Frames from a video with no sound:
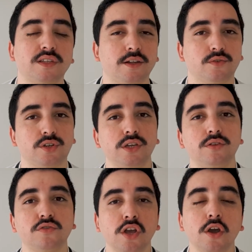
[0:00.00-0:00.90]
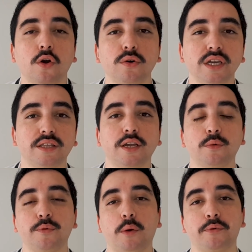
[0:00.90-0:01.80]
Estados Unidos ou ia
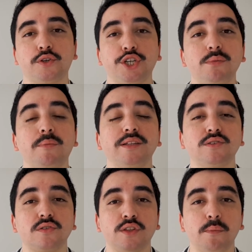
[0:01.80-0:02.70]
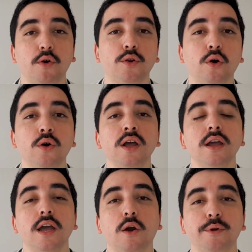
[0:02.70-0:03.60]
ter o próprio time, mas isso demorou
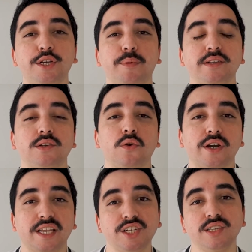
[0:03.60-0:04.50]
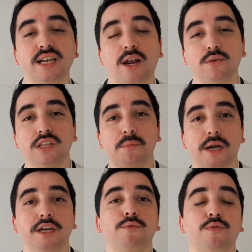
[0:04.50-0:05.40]
realmente para se concretizar. O Inter
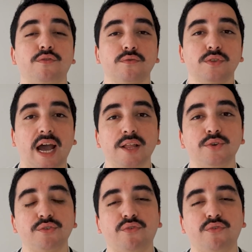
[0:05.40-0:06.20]
Miami foi fundado de